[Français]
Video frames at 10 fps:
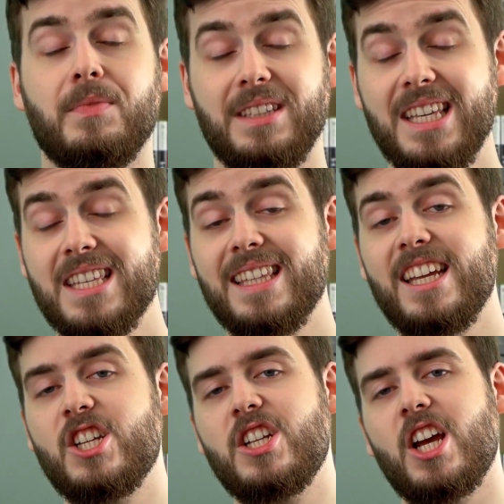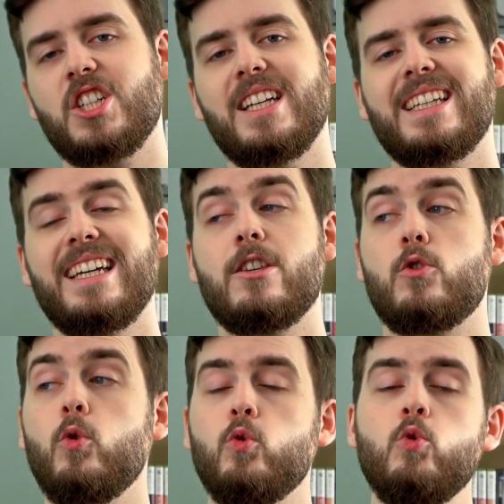Disney cherche à créer
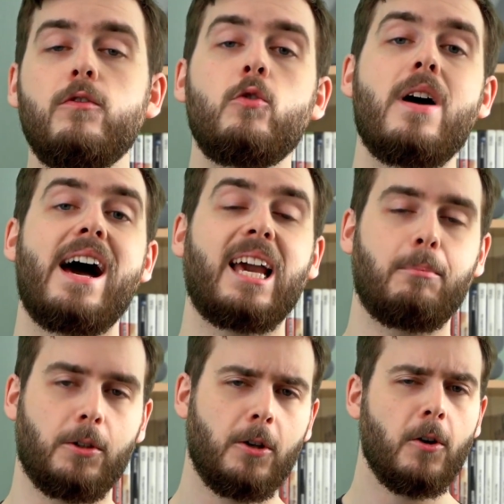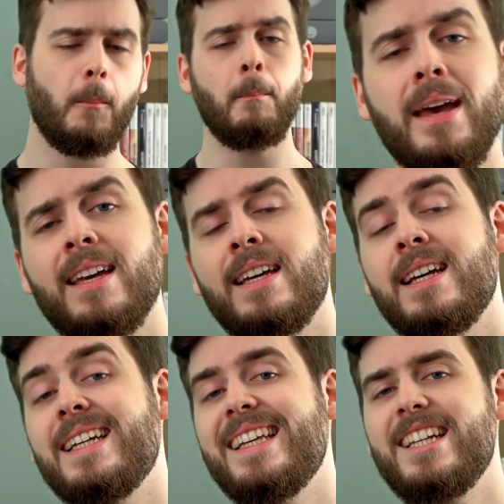son nouveau Harry Potter, mais
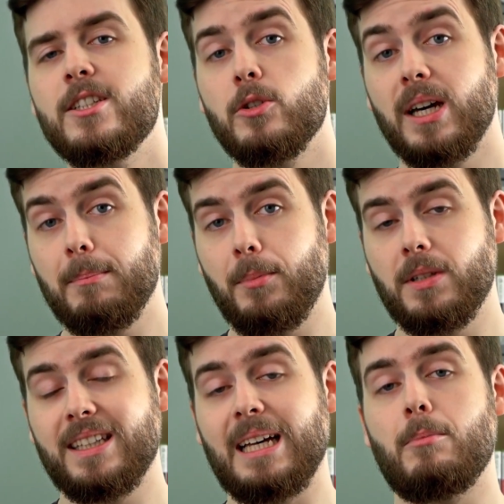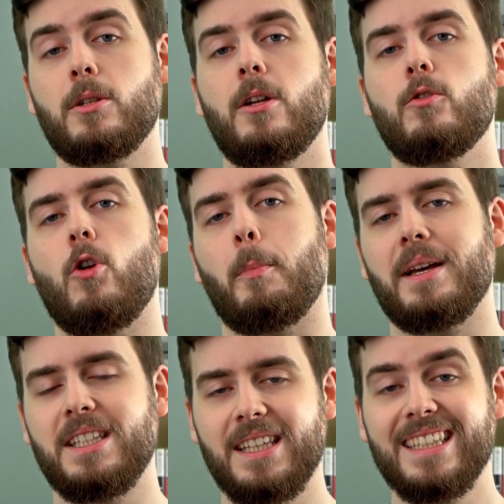il serait peut-être important de leur
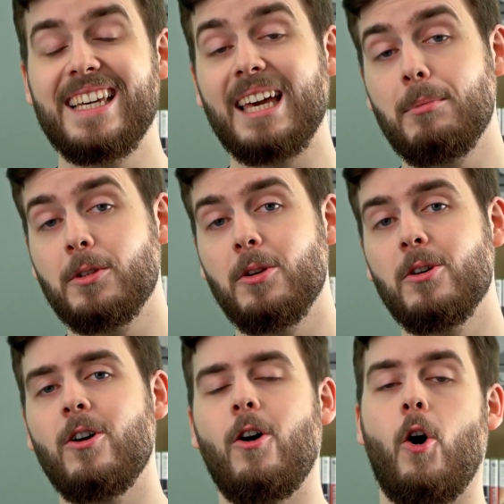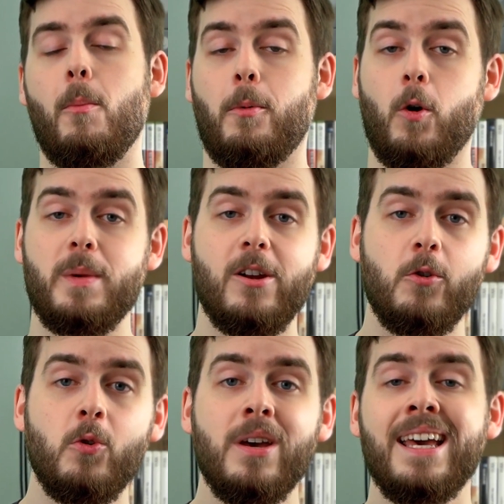préciser qu'Harry Potter, en premier
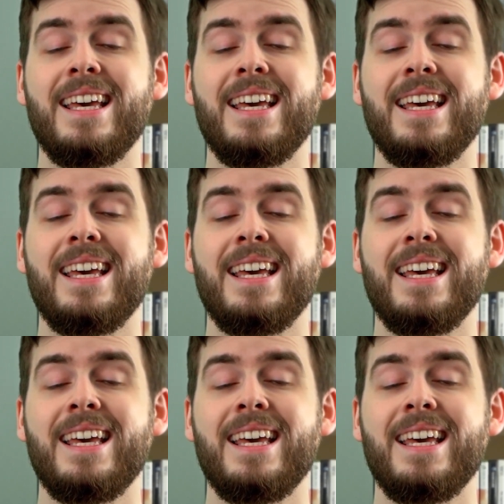lieu,